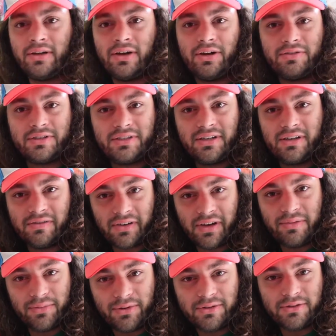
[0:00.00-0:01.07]
Alors voici la
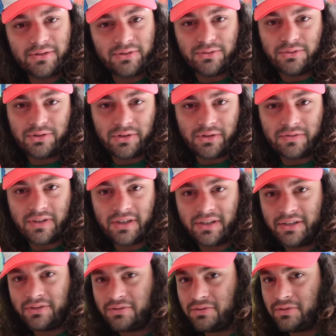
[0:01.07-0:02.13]
vraie box de
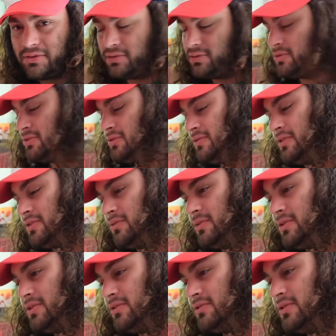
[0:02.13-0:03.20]
janvier, de janvier
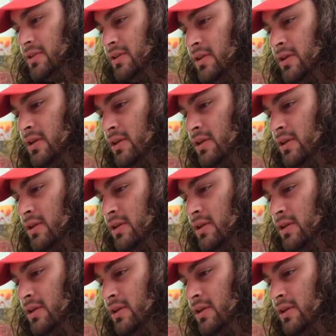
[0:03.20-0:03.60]
2018.